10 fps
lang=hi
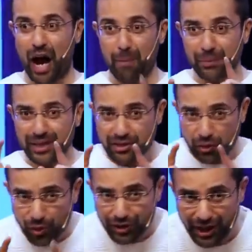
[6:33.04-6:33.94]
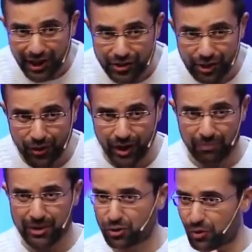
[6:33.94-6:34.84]
अपनी जरूरत के लिए जियोगे
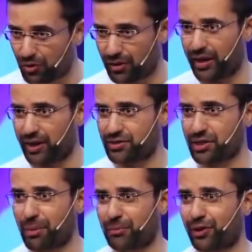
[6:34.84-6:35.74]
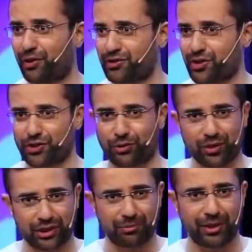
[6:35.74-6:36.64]
मैं इसको समअप कर रहा हूं इस सेशन को
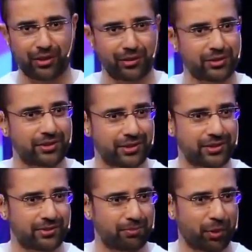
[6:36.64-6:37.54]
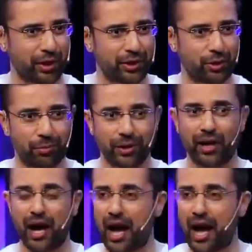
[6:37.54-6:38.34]
खत्म कर रहा हूं इस इस पॉइंट के ऊपर